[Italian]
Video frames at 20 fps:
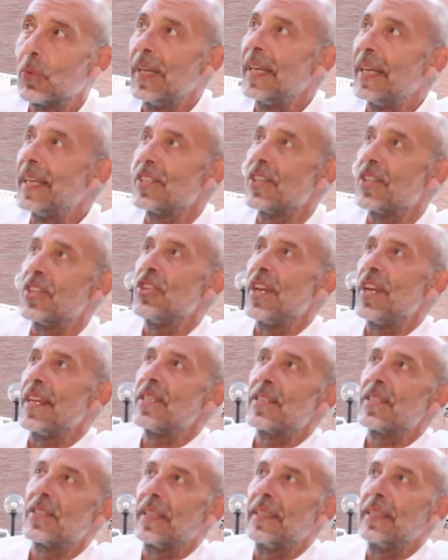qual è
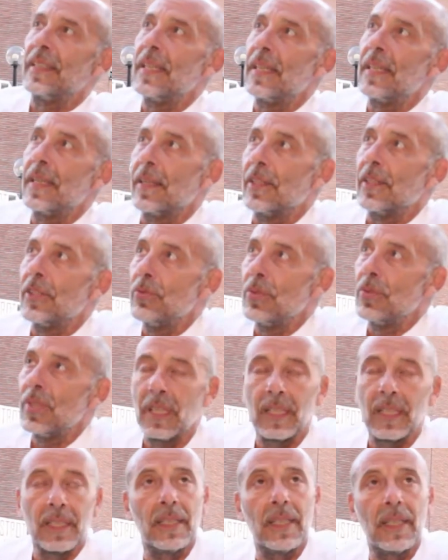l'esigenza di riunire